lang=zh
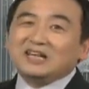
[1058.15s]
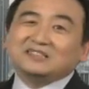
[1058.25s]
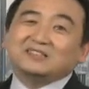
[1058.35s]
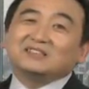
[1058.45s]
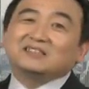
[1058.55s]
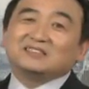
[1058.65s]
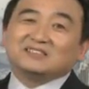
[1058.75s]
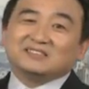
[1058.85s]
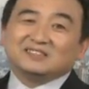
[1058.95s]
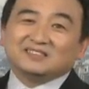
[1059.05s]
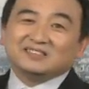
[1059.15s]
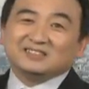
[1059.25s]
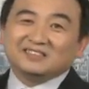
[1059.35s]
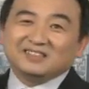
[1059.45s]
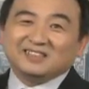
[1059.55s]
子，
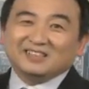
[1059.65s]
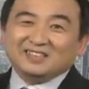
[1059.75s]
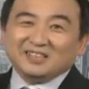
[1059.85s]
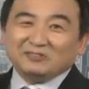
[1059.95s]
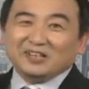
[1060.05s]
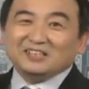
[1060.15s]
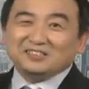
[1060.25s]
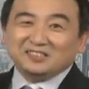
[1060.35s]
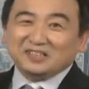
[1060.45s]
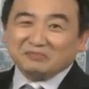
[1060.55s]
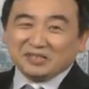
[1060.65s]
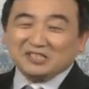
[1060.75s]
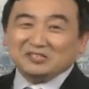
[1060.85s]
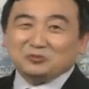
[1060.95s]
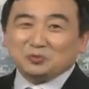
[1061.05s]
因为恨自己没
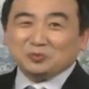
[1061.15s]
进去。